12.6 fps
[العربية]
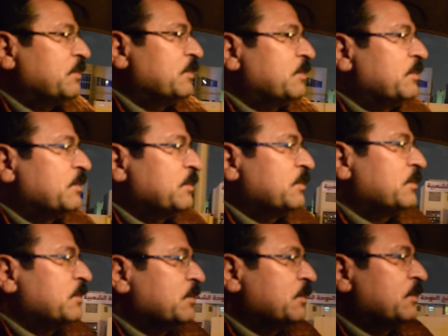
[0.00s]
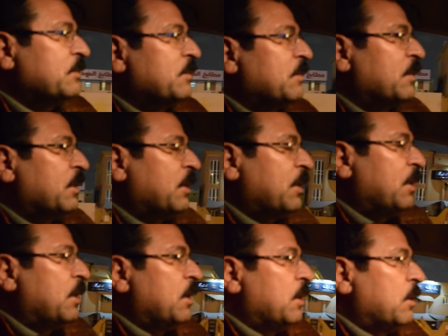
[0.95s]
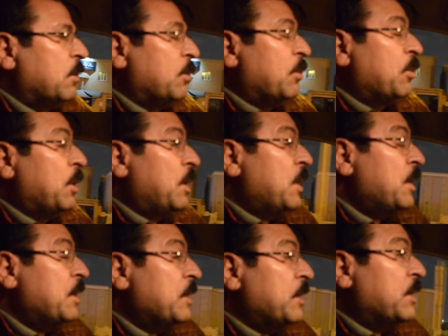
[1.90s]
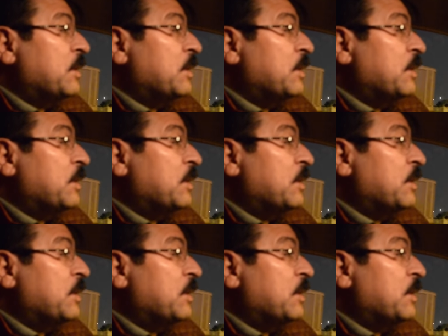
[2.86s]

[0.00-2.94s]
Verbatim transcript: شايف اللي أنا أعمله إزاي والله